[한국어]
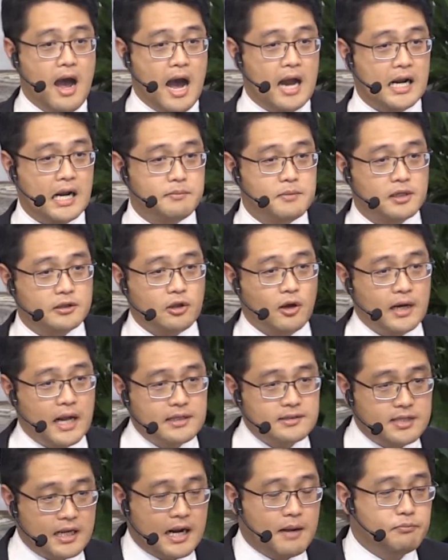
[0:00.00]
하나님을
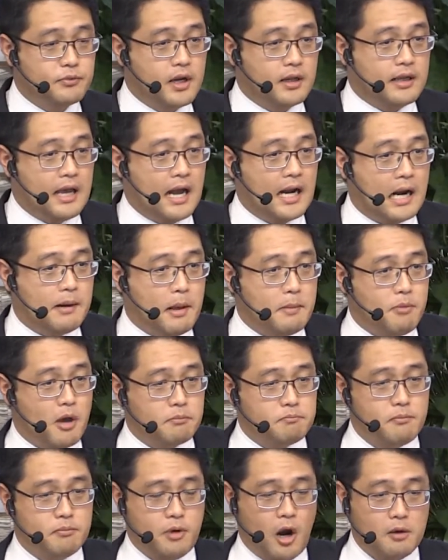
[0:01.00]
떠난 사람들에게
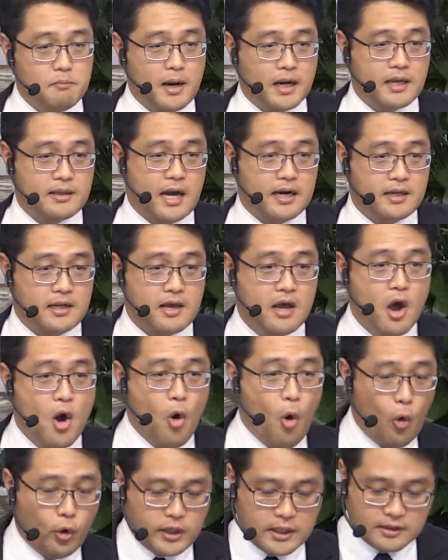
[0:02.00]
하나님의 멸망의 날이
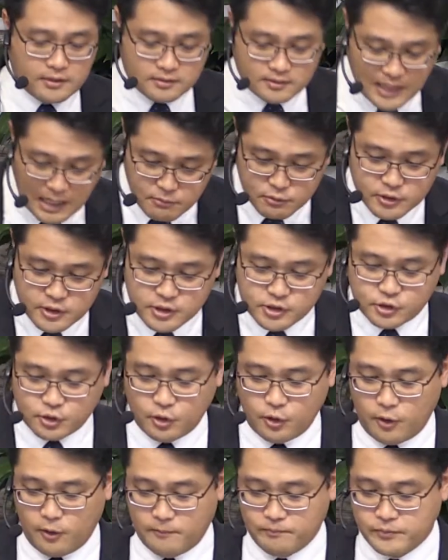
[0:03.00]
오기
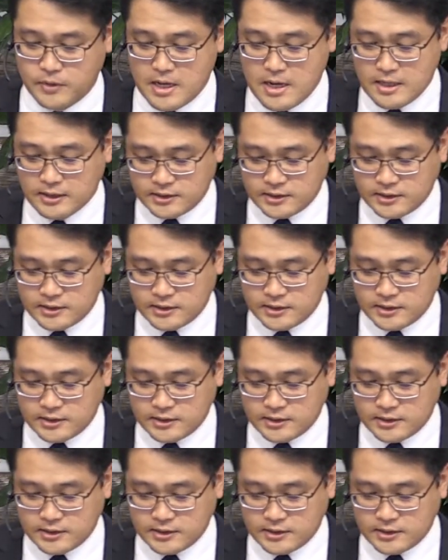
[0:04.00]
때문이죠.